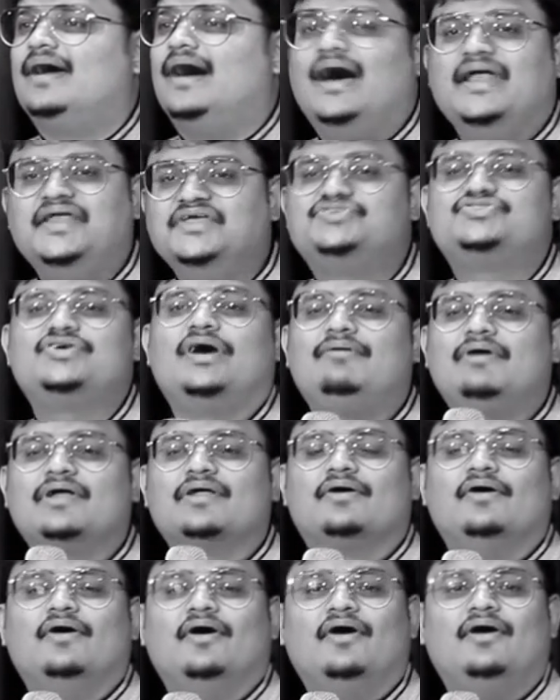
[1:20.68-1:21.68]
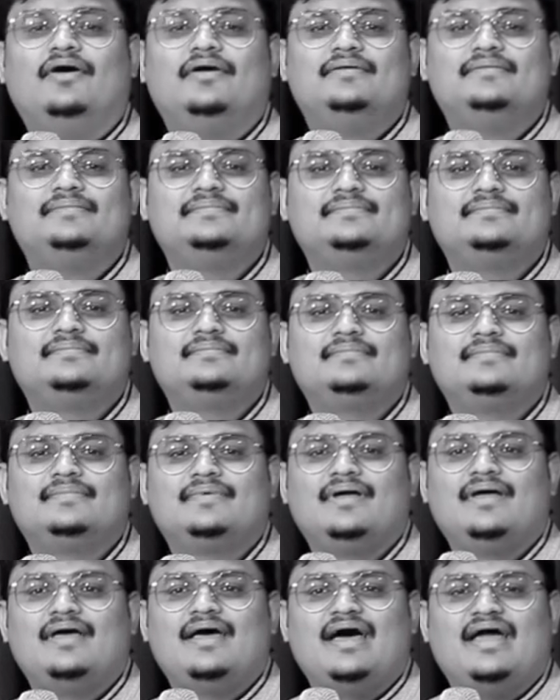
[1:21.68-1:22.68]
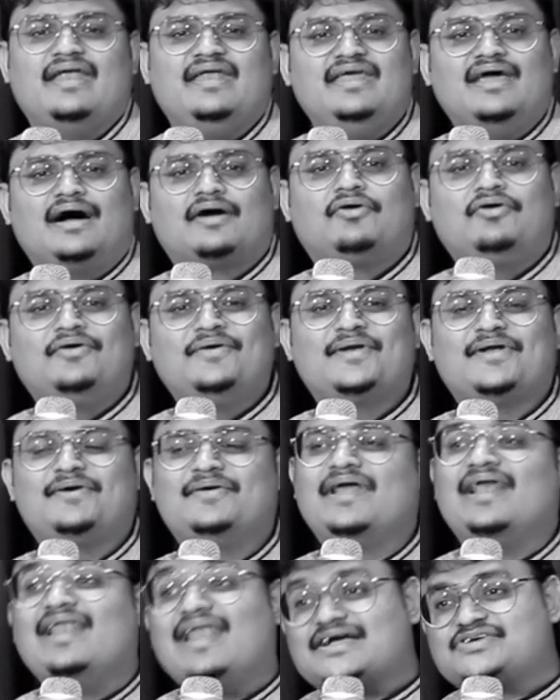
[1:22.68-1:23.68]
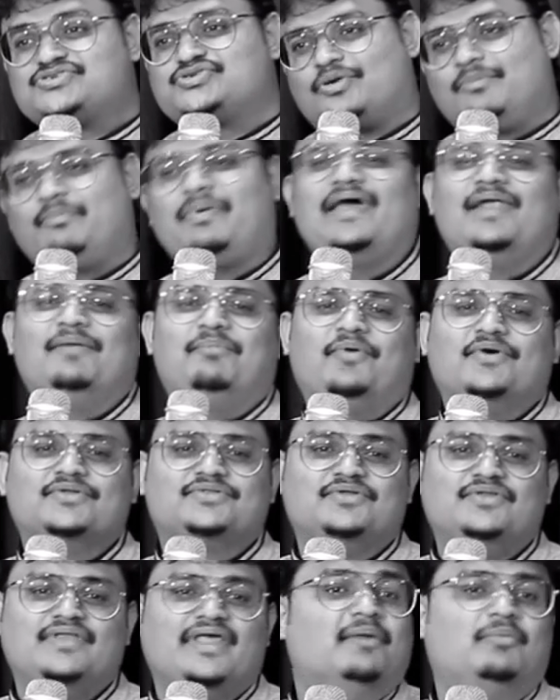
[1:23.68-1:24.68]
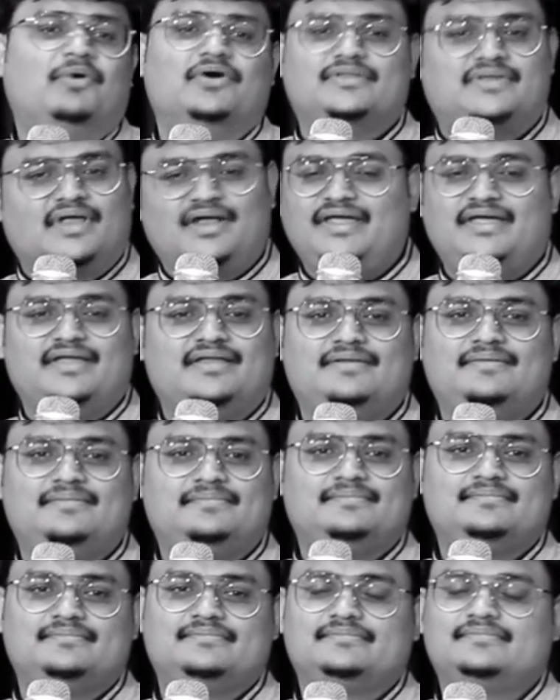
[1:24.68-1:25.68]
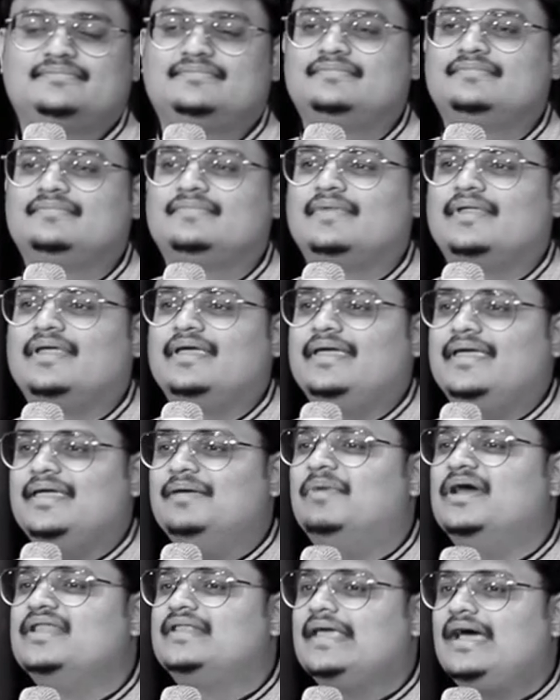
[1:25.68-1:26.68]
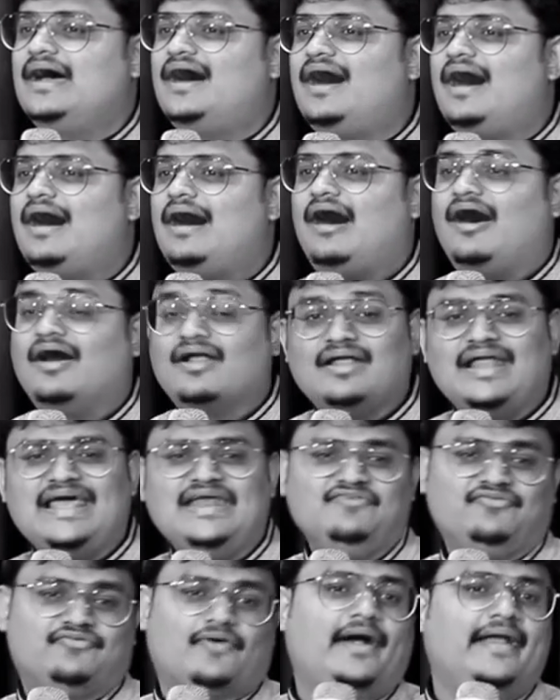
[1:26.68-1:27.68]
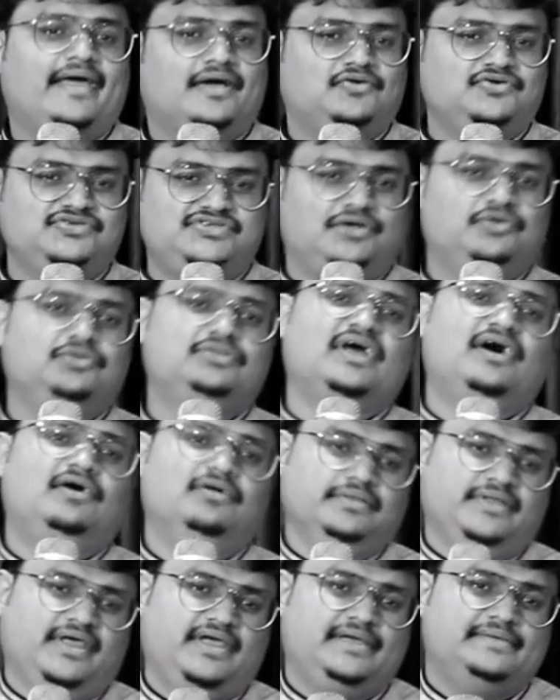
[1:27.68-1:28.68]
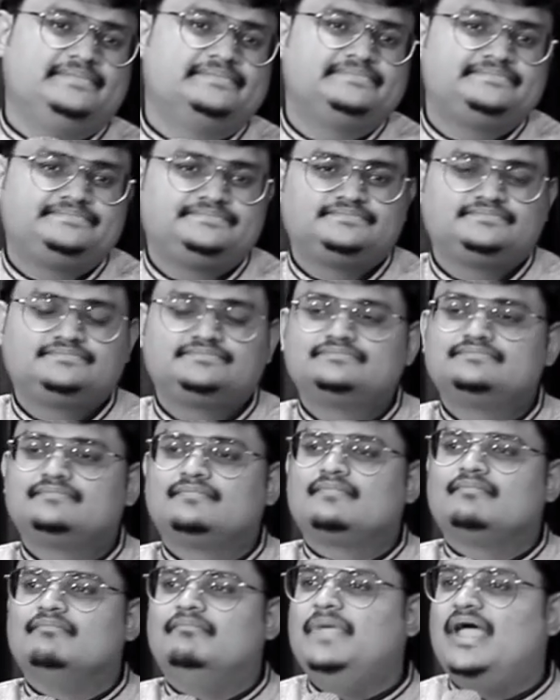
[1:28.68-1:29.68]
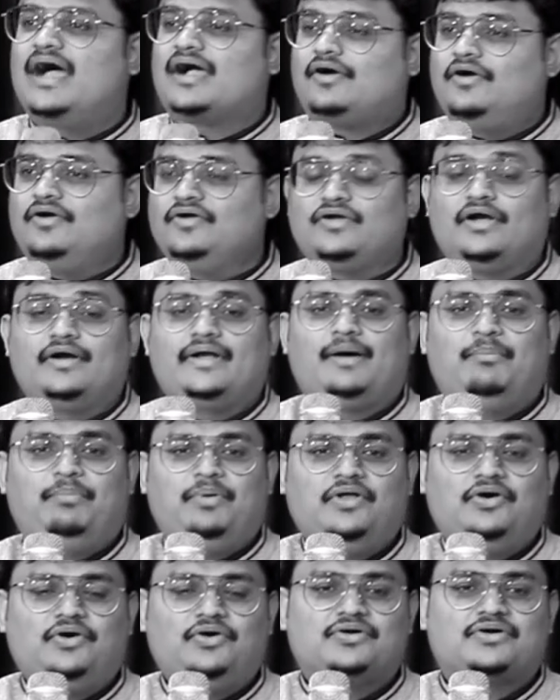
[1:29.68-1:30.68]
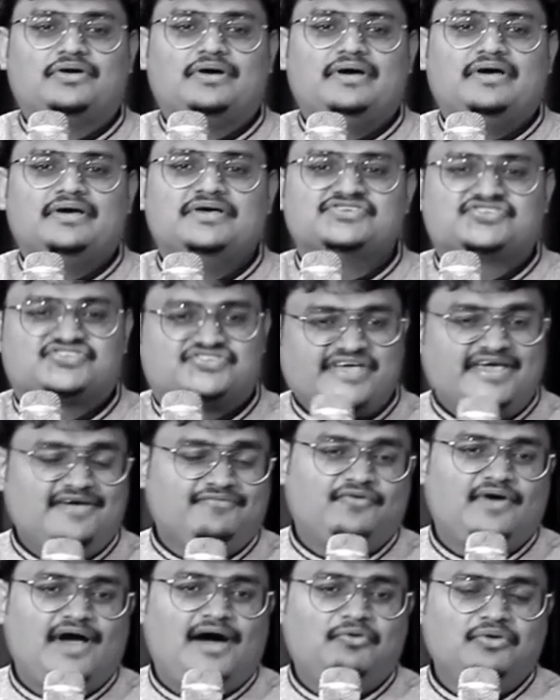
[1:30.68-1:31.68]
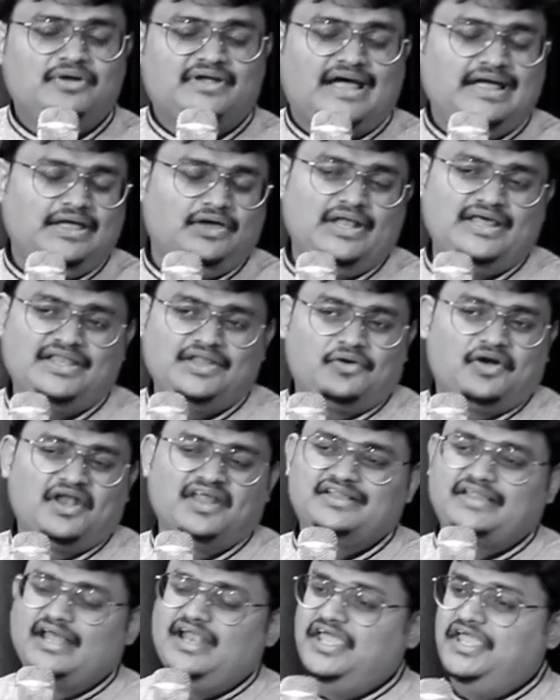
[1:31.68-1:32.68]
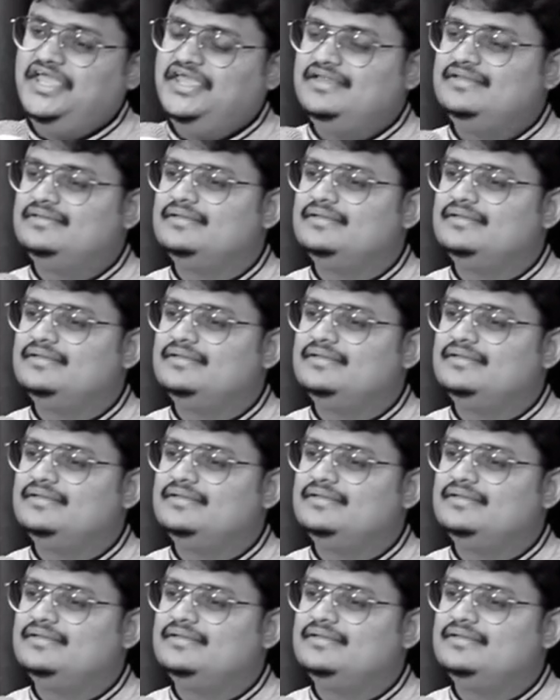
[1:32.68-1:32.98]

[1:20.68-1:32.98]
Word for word: అని ఇచ్చావు అనుకో నీ అకౌంట్లో ఉన్న లక్ష రూపాయలు పోతుందేమో తెలియదు ఈ మధ్య ఆన్లైన్ ఫ్రాడ్ ఎక్కువ జరుగుతూ ఉంది మీ అకౌంట్లో డబ్బులు సేఫ్గా ఉంటాయో లేదో కూడా తెలియ